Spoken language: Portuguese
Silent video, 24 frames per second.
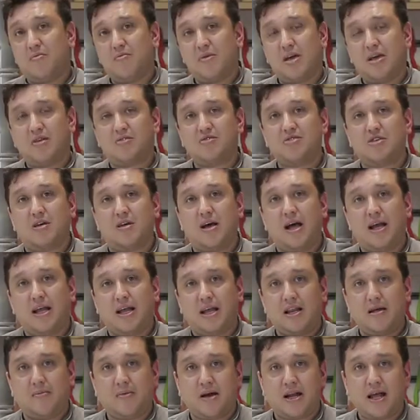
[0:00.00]
menos
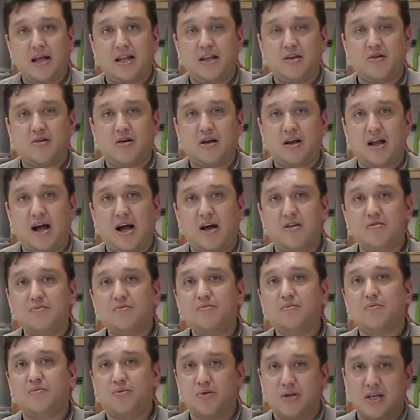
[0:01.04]
aquele amarelinho claro
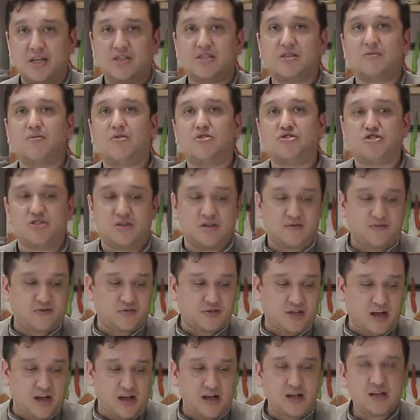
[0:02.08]
por esse motivo.
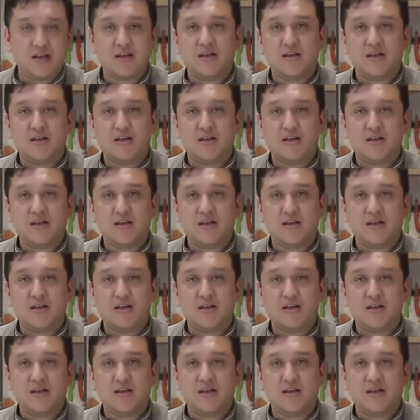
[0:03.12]
Tá?